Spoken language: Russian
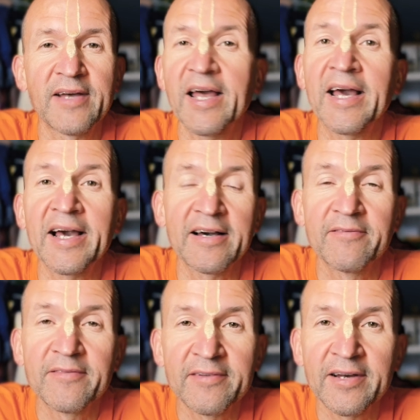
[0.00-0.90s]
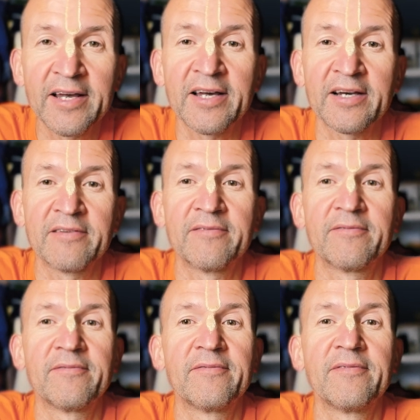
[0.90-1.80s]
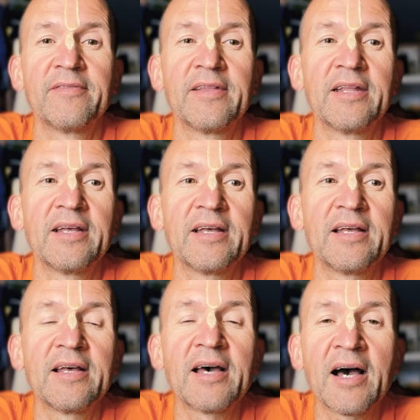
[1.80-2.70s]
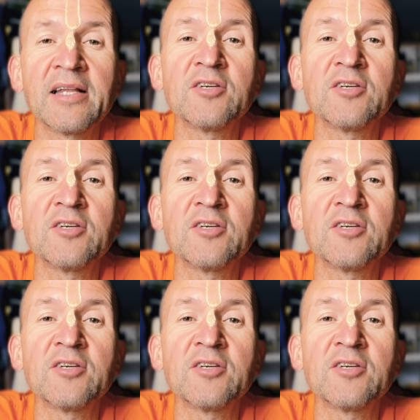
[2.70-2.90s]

Эко, эко. Они